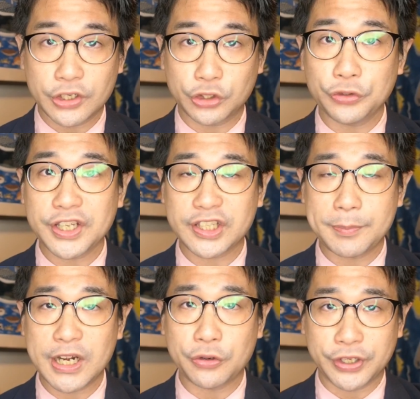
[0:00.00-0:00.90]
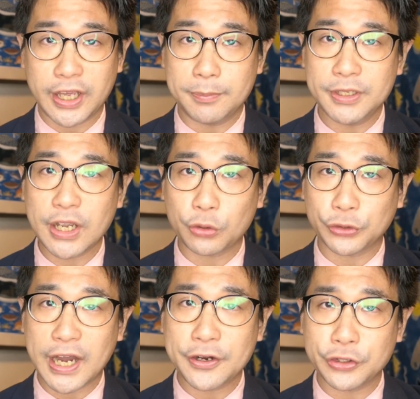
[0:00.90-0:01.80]
そんなサメなので、見たこ
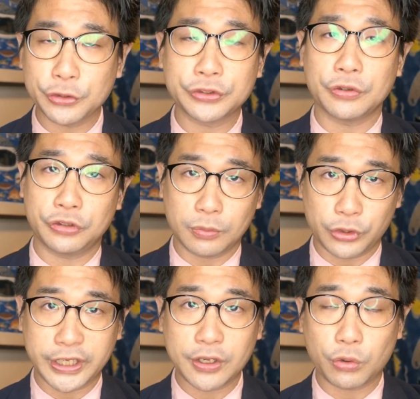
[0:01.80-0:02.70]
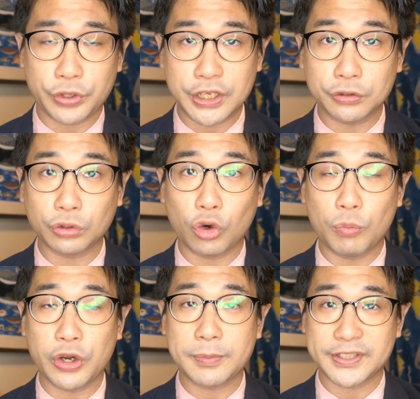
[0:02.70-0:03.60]
とあるよっていう人も結構いると
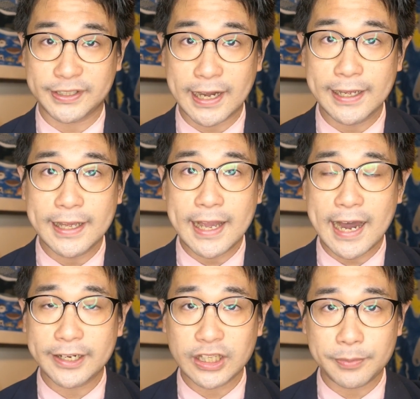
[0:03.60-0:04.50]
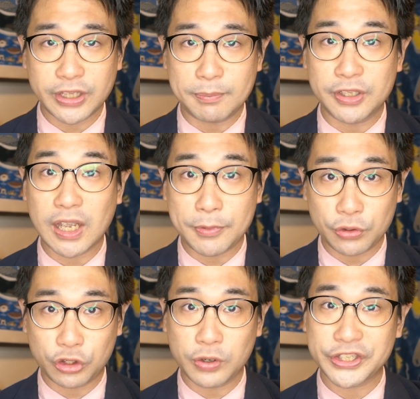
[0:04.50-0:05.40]
思いますが、改めて見た目
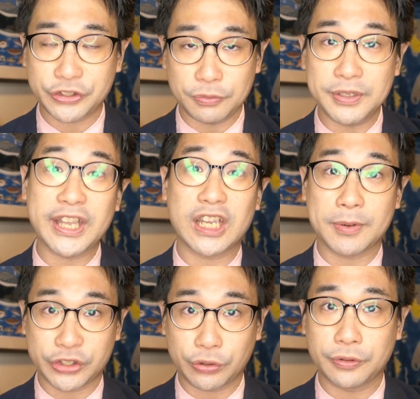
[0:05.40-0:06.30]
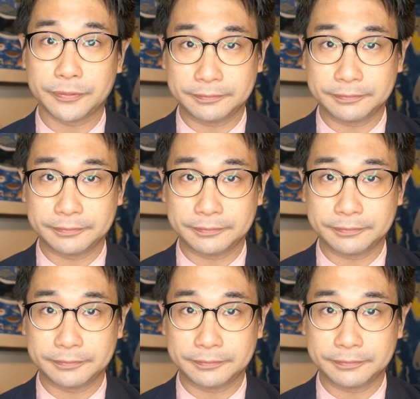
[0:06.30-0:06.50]
を詳しく見ていきましょう。